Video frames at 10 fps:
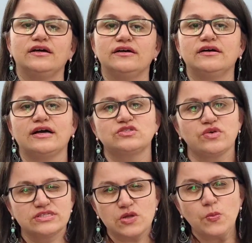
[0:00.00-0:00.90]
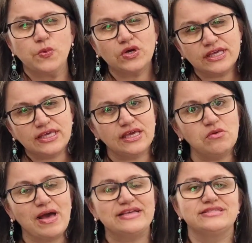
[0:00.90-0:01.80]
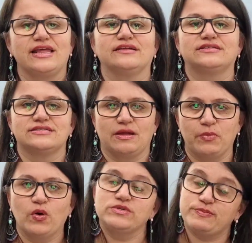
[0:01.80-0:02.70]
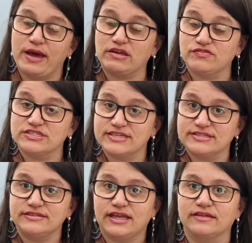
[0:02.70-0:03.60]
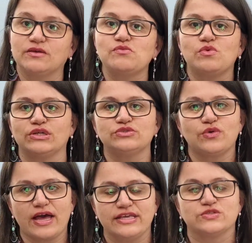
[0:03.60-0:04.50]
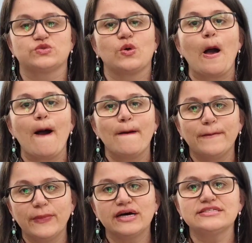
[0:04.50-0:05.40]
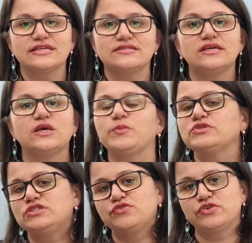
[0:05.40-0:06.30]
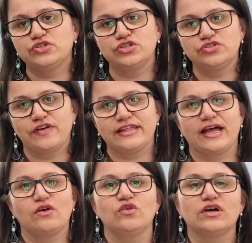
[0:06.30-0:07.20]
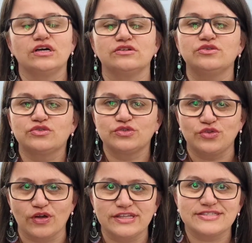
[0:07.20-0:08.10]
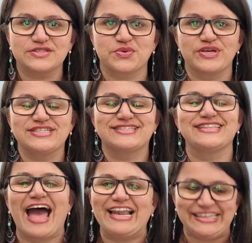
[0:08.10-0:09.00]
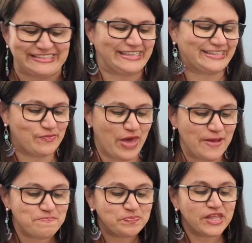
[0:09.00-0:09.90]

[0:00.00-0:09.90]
a uh, as coisas estão um pouquinho mais lentas, tá bom? Espero que vocês entendam quanto a isso. Mas assim que possível a gente vai estar tá colocando todas as coisas na linha, tá bem?